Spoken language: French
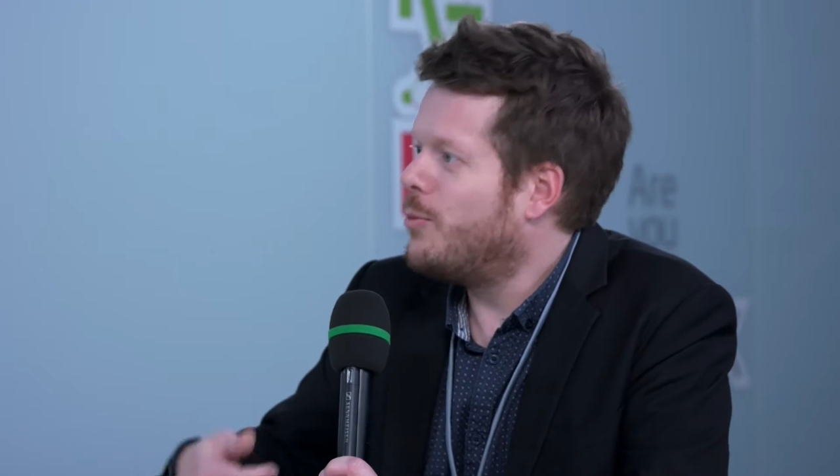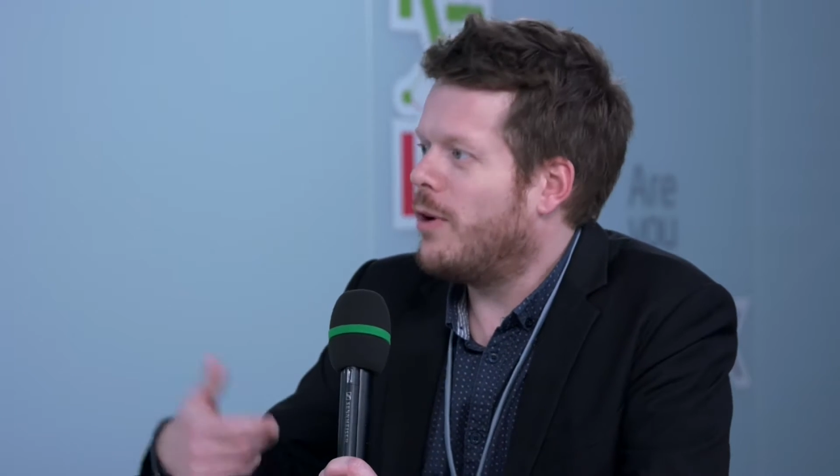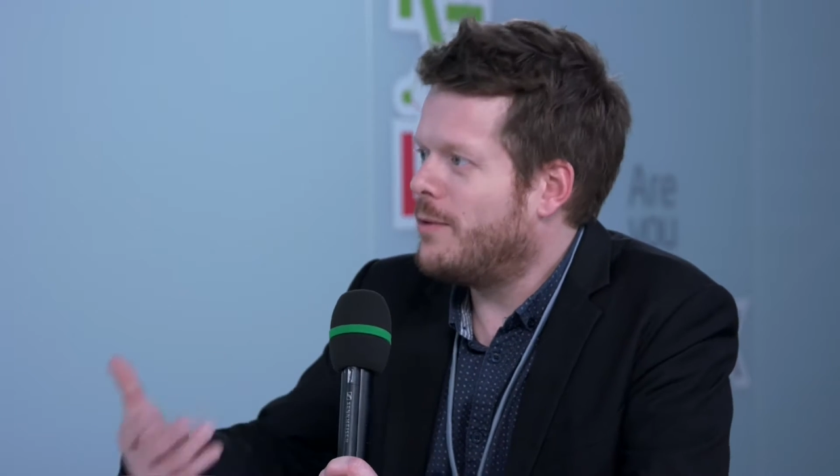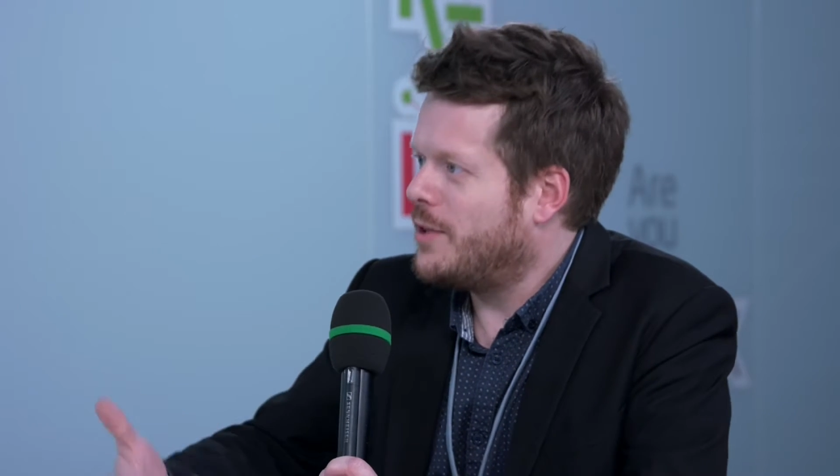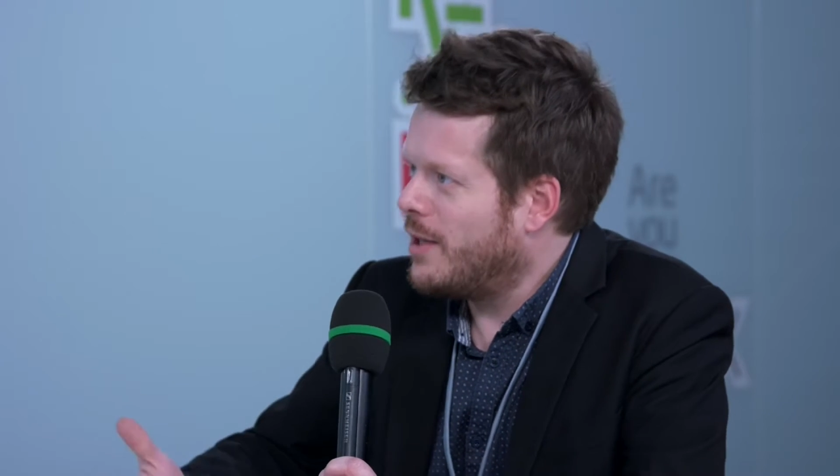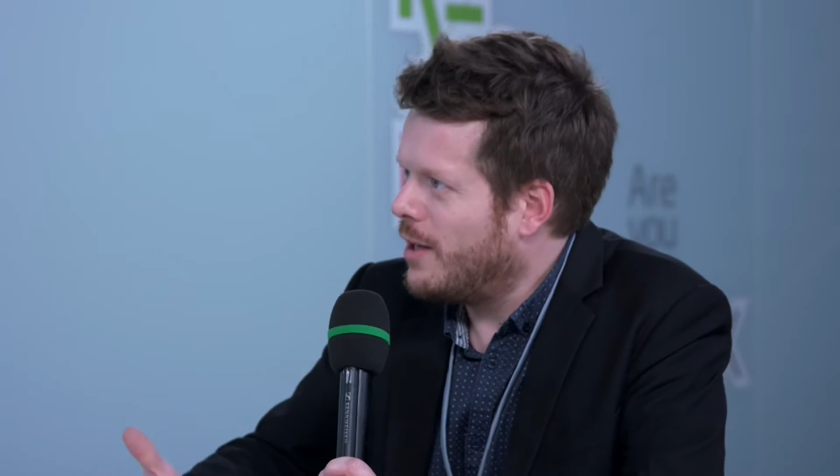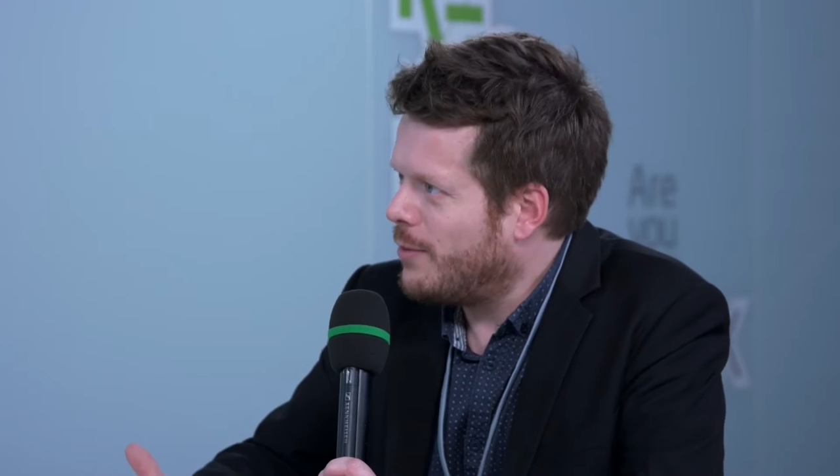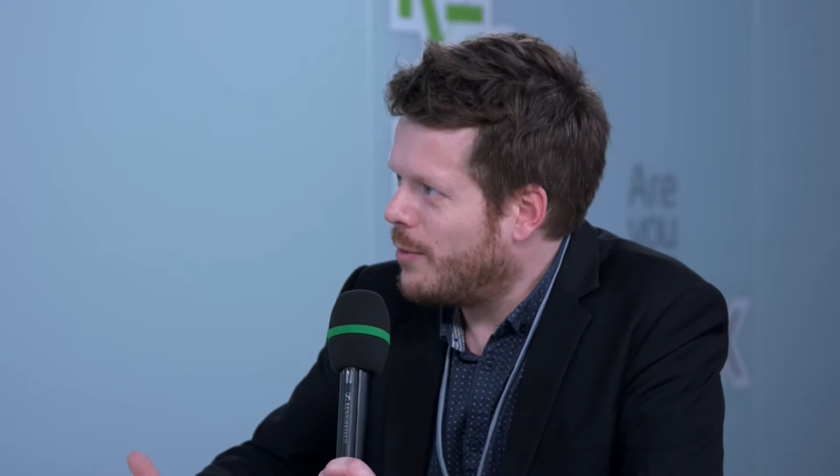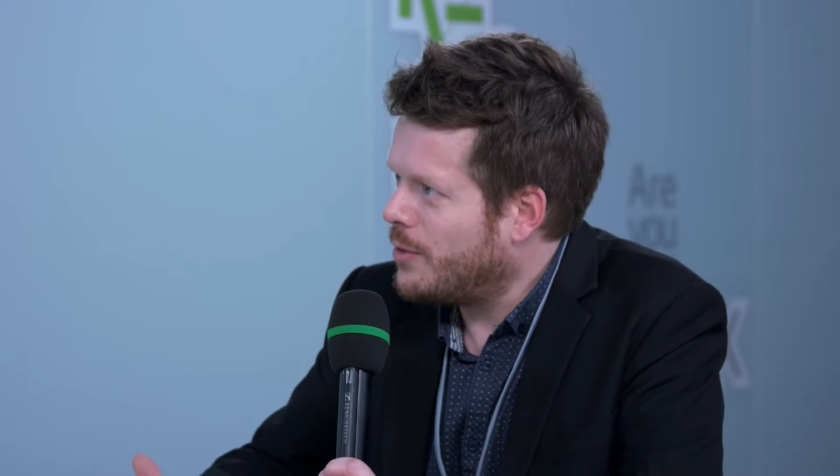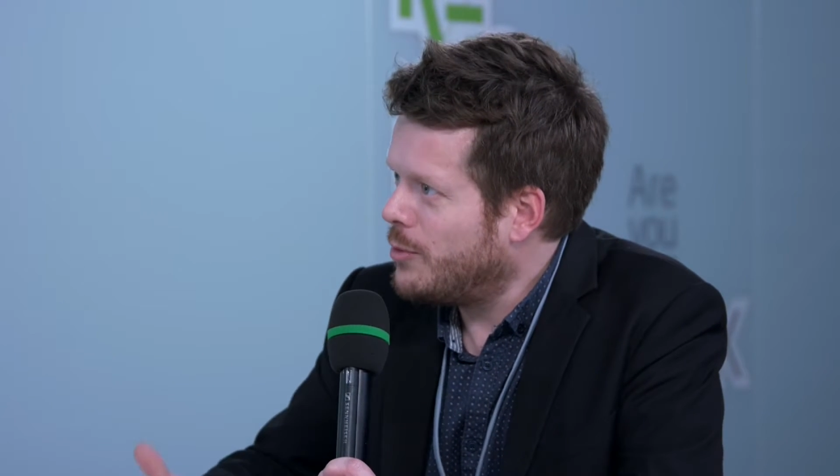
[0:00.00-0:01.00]
pour afficher de
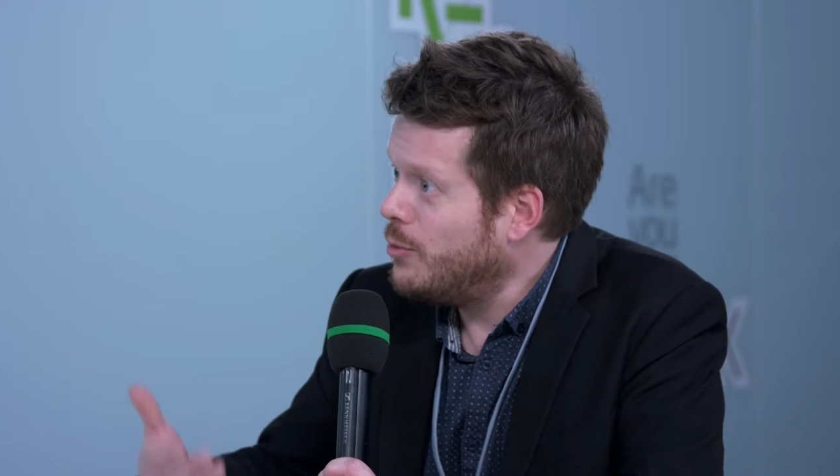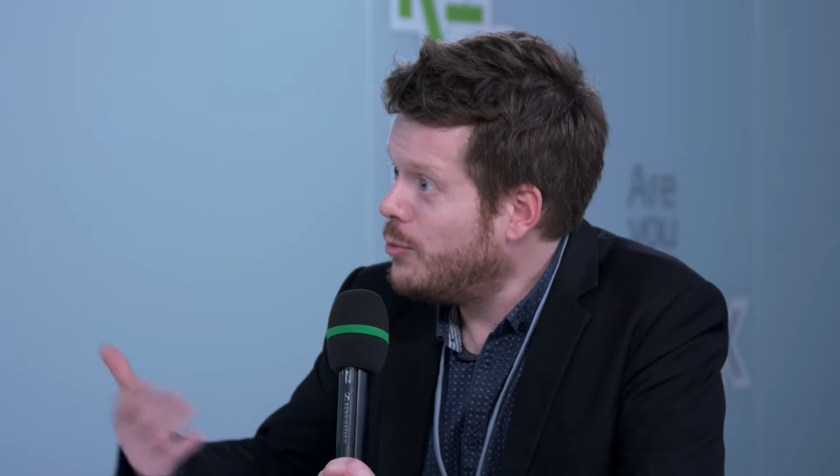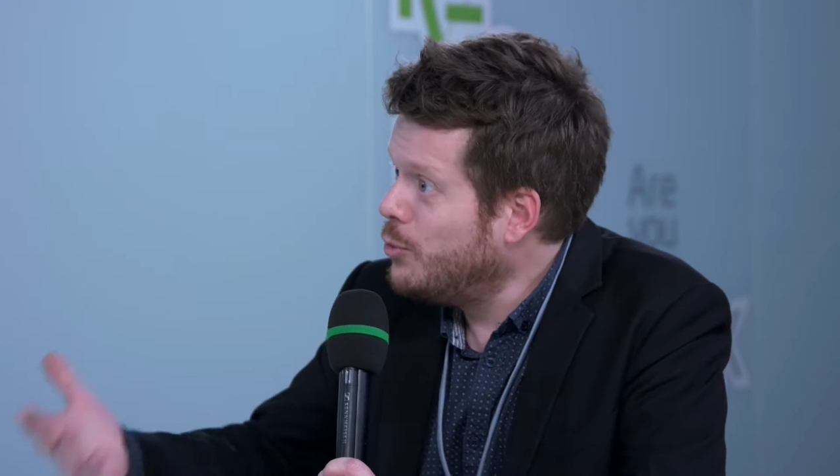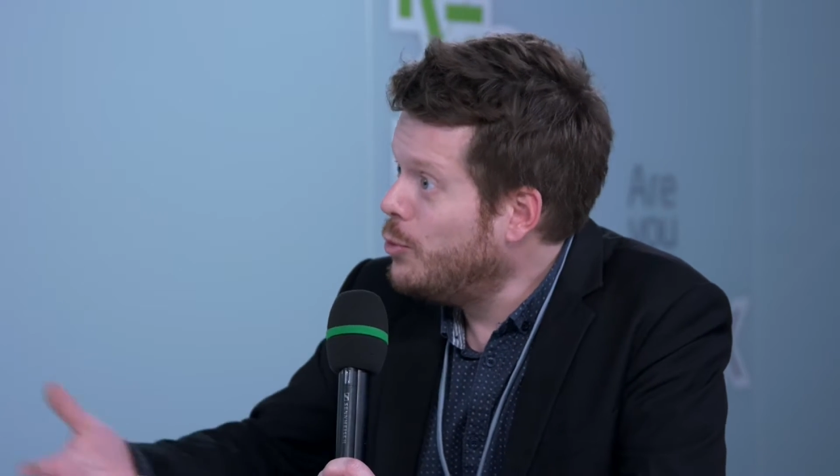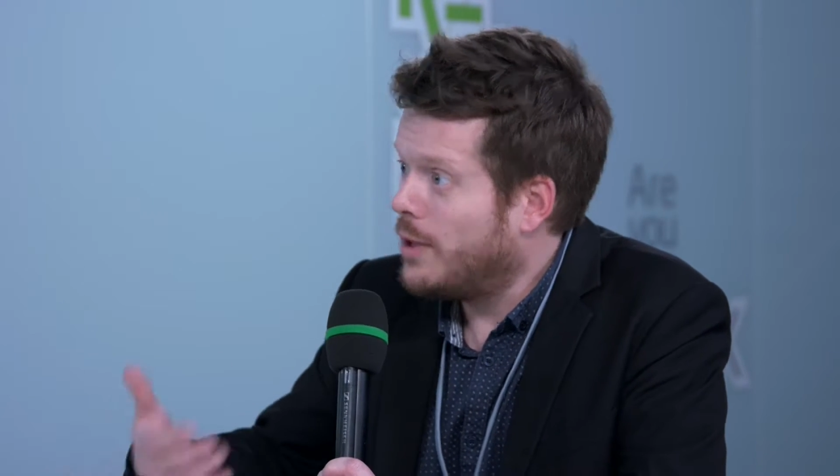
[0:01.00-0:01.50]
l'information, ou